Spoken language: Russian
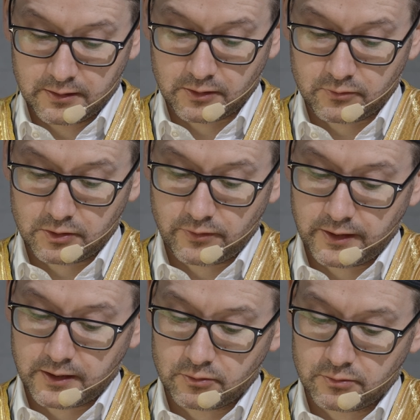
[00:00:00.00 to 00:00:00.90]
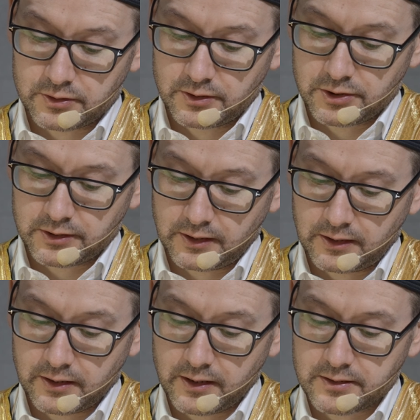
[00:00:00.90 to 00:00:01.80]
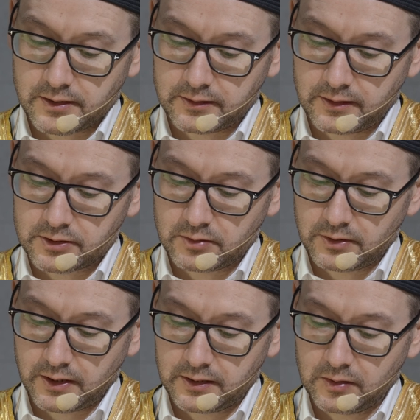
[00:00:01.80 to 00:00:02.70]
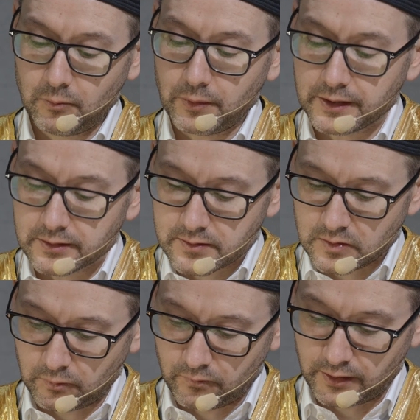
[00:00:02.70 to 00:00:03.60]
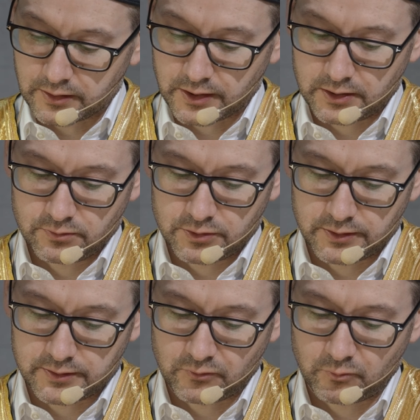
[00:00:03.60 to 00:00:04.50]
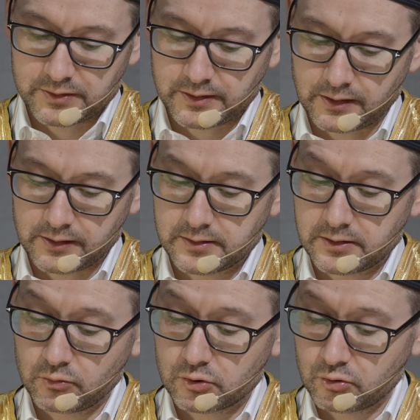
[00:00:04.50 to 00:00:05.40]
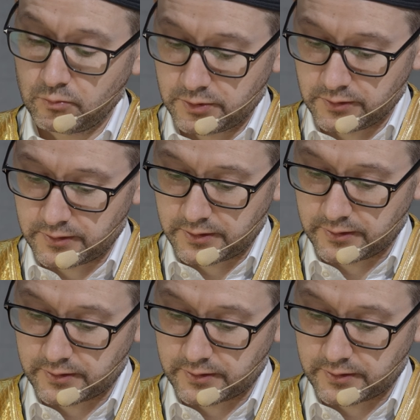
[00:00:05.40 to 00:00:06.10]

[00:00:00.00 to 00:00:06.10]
Так вот, великодушие – черта характера, а также моральный принцип, выражающийся в бескорыстной уступчивости,